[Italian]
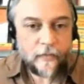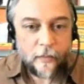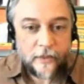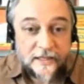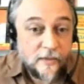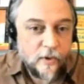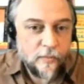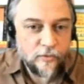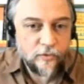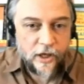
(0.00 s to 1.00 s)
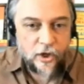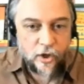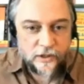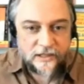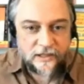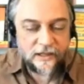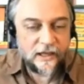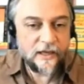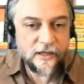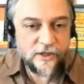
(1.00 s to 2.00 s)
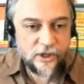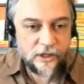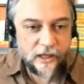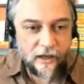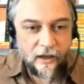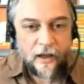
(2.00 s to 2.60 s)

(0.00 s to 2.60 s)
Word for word: pensiamo appunto ai costi dell'energia,